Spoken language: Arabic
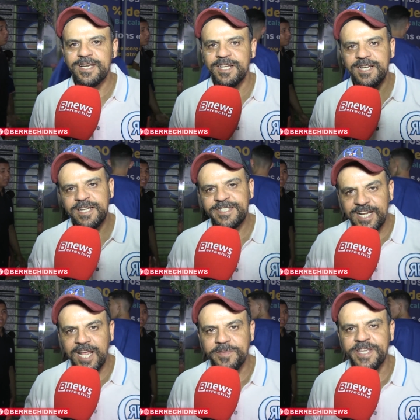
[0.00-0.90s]

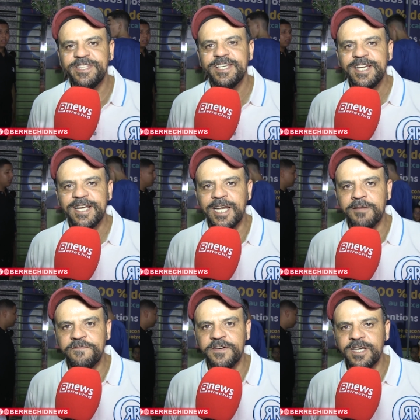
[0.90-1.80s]
التلاميذ
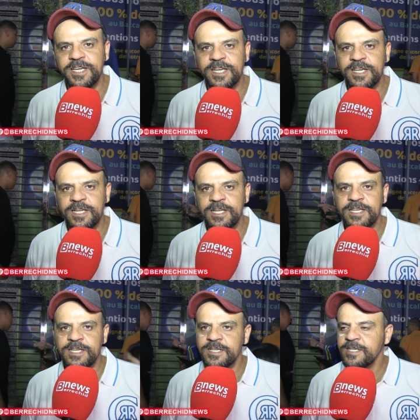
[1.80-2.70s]
اللي في
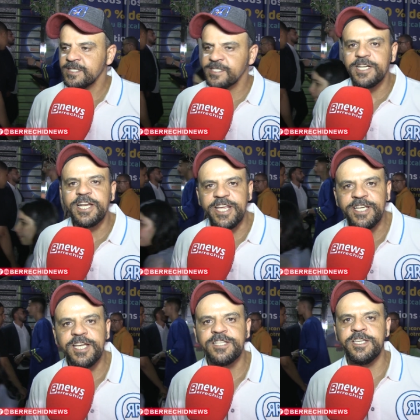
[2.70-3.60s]
السلك
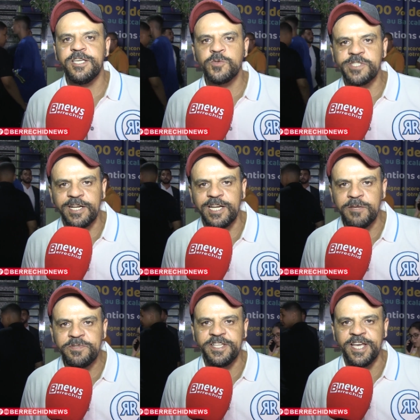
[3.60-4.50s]
الاعدادي والسلك
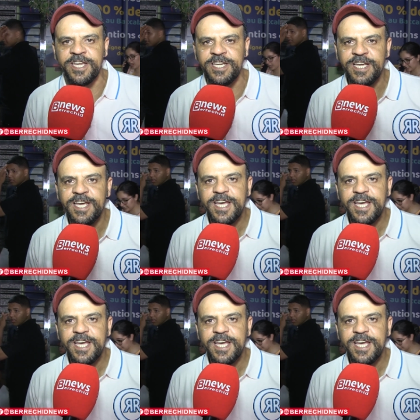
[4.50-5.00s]
الابتدائي